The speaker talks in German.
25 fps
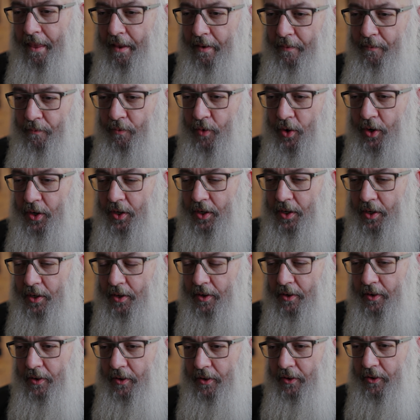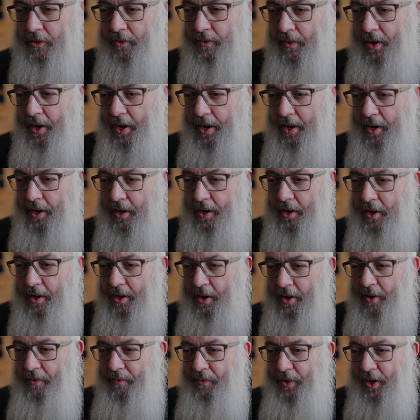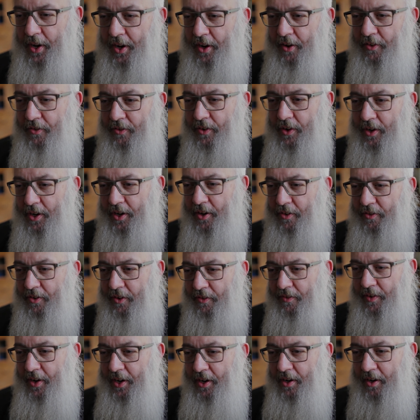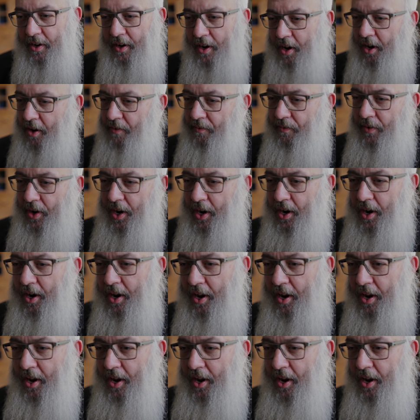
Ich möchte zwei Begriffe hier verwenden, einmal